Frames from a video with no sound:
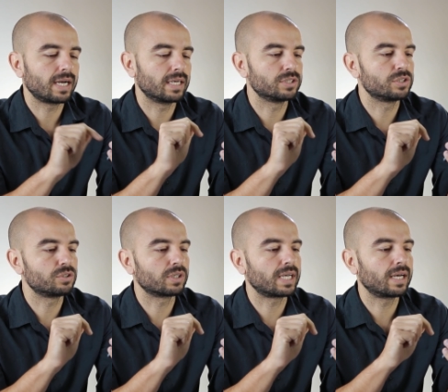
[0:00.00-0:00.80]

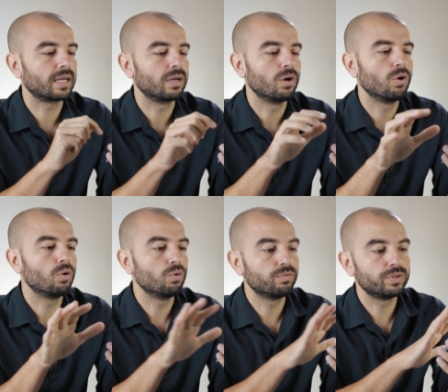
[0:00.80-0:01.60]
adicionar,
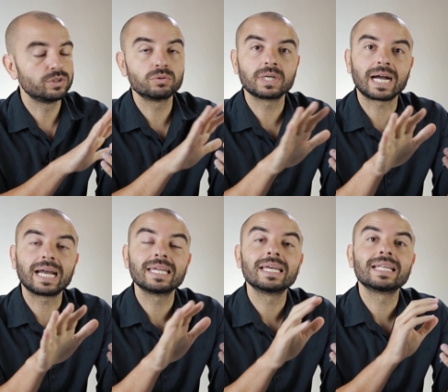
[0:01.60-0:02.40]
o vídeo
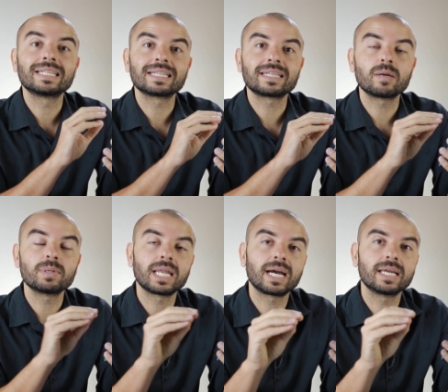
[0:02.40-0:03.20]
cai na
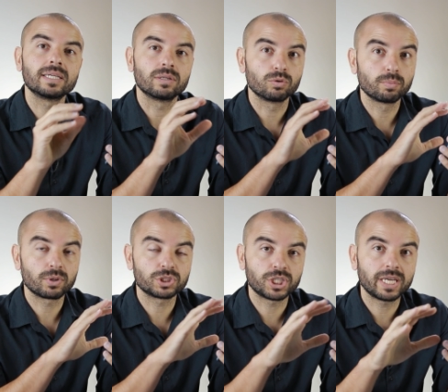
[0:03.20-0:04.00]
timeline do
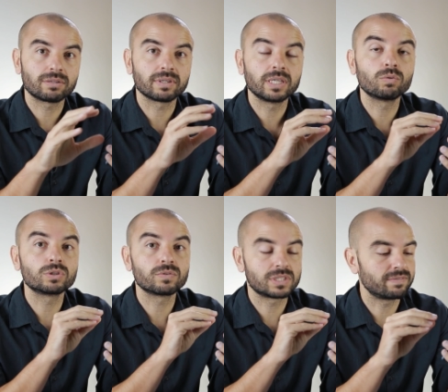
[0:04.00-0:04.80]
projeto aqui
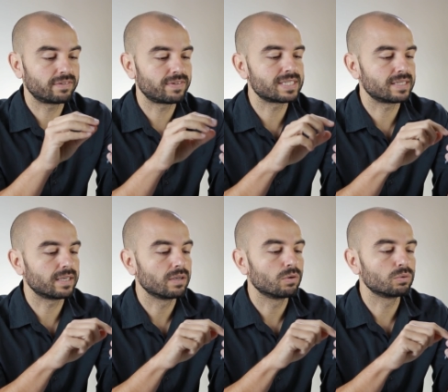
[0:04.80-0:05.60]
onde você vai
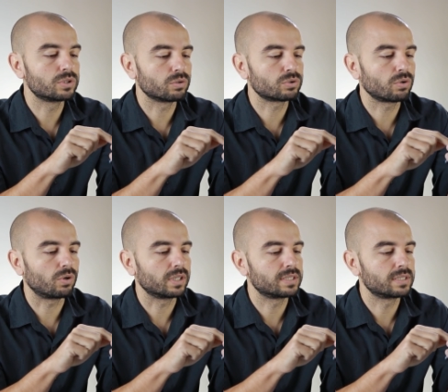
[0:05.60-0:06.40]
fazer os seus
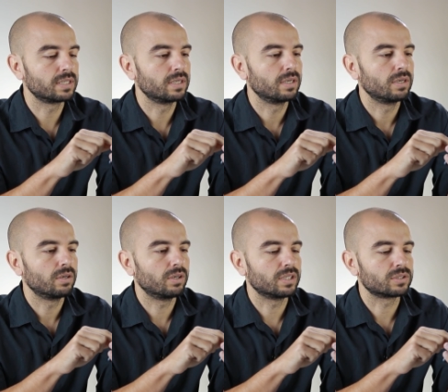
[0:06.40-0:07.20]
cortes.
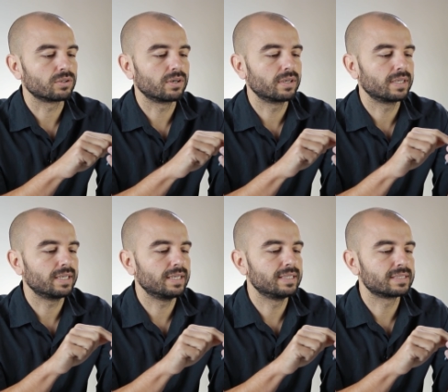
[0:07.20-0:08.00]
Olha só,
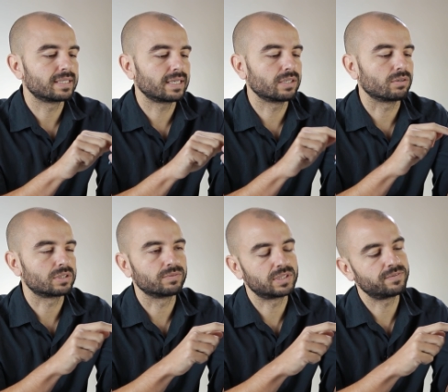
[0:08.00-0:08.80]
ele está aqui, ó.
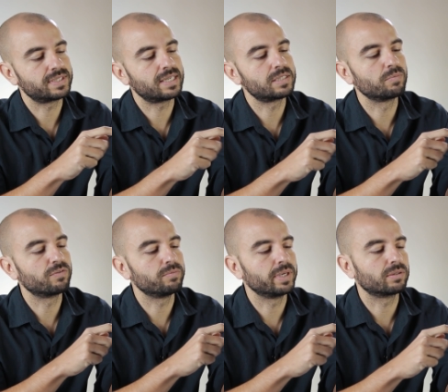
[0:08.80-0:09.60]
se você fizer esse
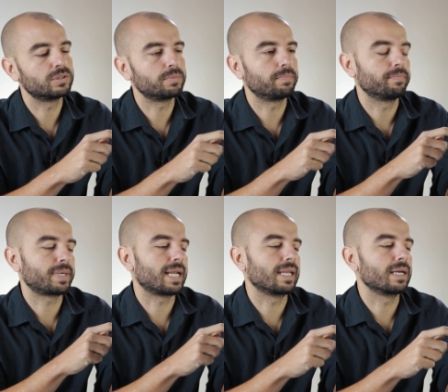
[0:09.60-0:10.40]
movimento de
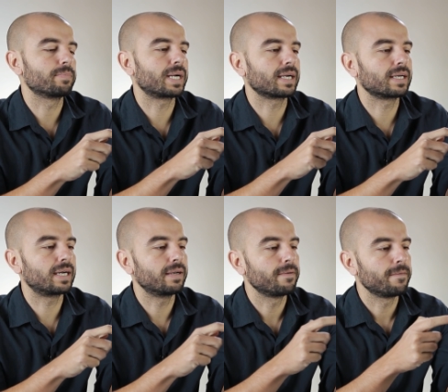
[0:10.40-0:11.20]
para lá e para
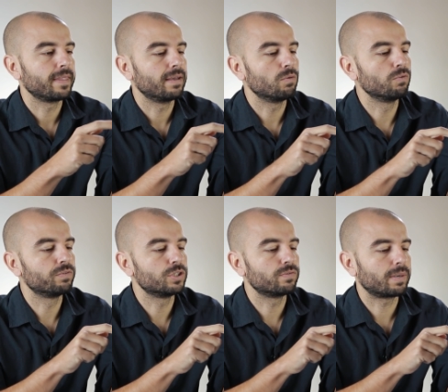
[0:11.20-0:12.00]
cá, o
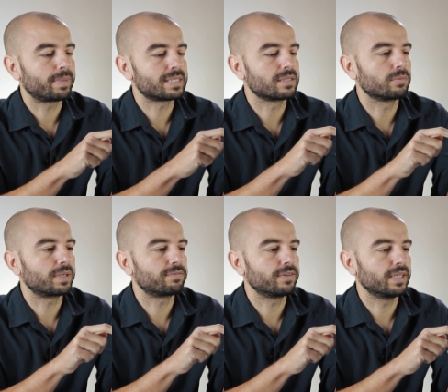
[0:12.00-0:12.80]
vídeo vai passando
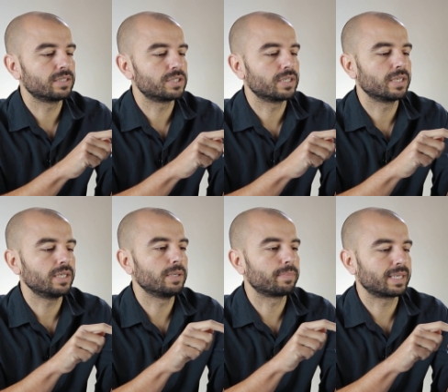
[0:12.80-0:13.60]
para frente
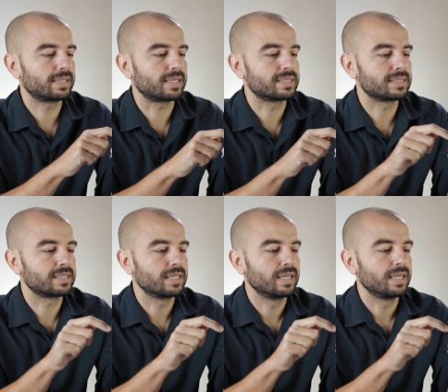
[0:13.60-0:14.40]
e para trás.